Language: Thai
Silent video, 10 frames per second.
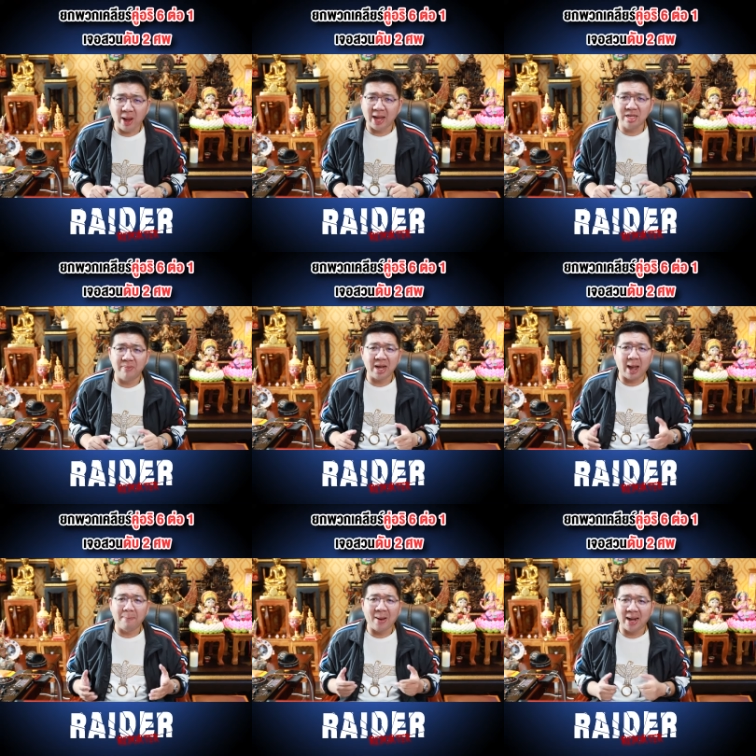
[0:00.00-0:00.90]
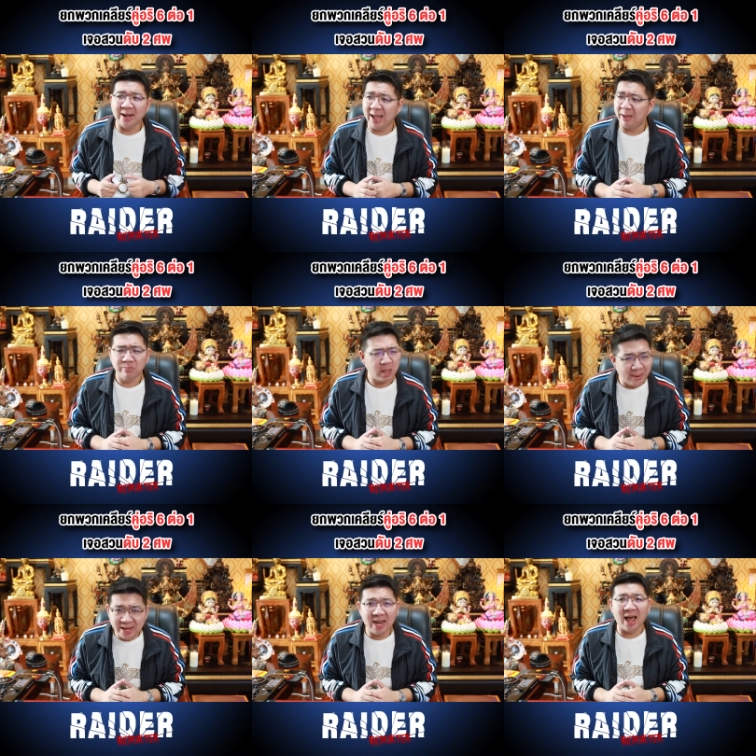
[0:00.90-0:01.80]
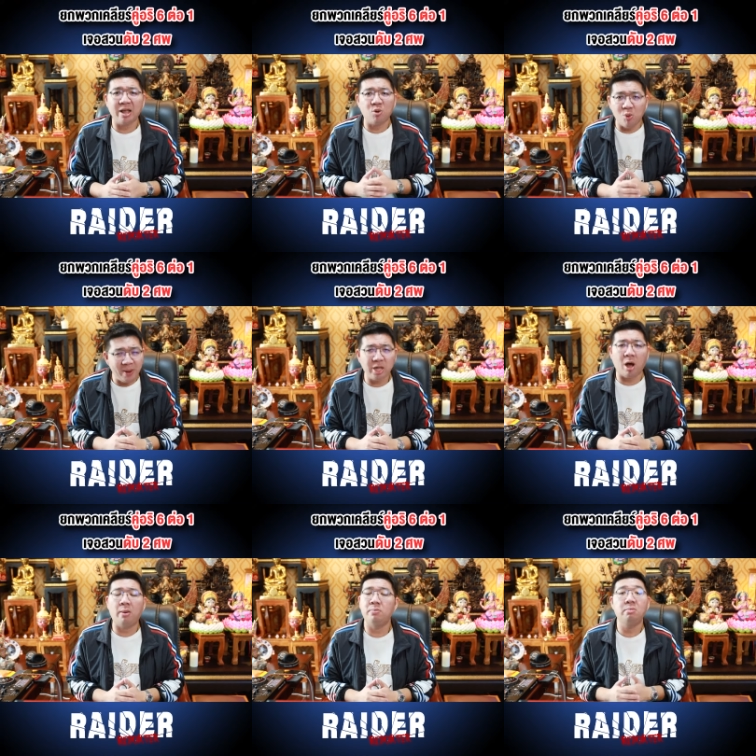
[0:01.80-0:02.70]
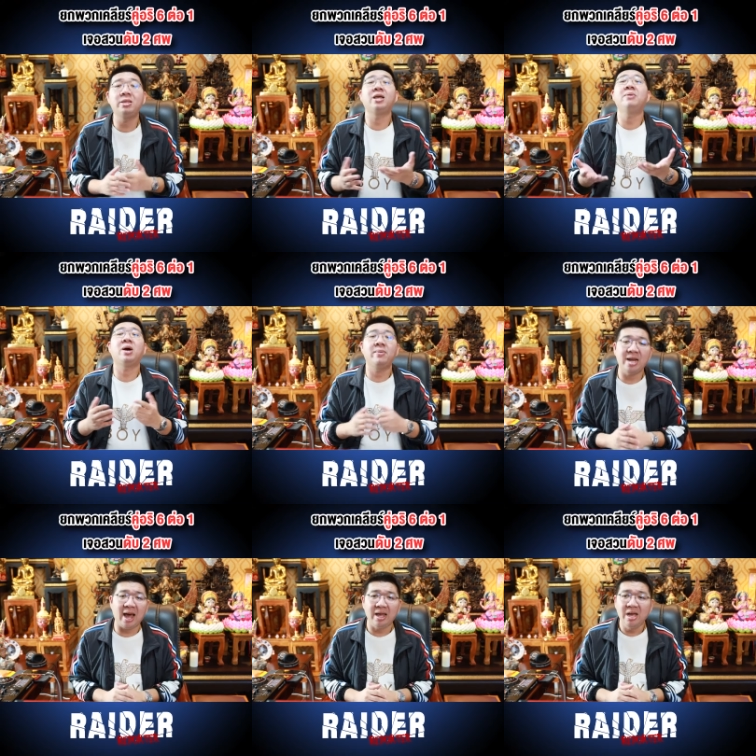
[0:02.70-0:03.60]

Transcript: ใครจะมาขับปาดหน้า ไม่ได้ กูไม่ยอม อย่างนี้มันก็ไม่ได้